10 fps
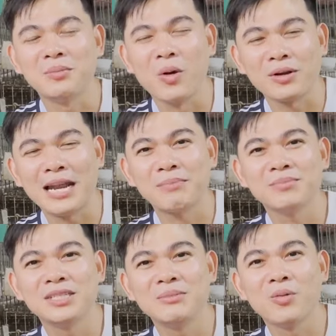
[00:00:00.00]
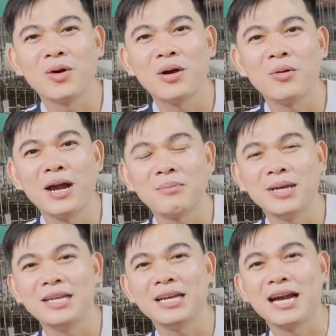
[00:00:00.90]
một năm chim bồ câu gà
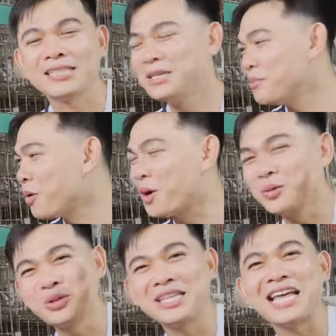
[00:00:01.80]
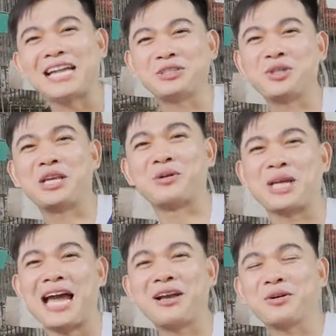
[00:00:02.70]
Mỹ à chim bồ câu Titan siêu thịt của
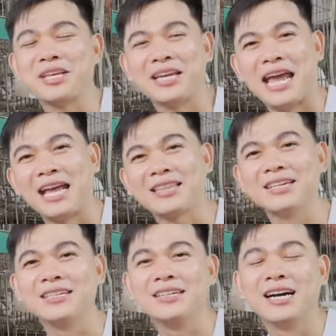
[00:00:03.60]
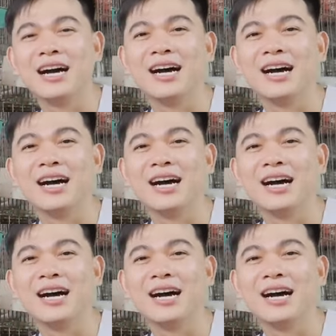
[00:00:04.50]
Thái có thể đẻ từ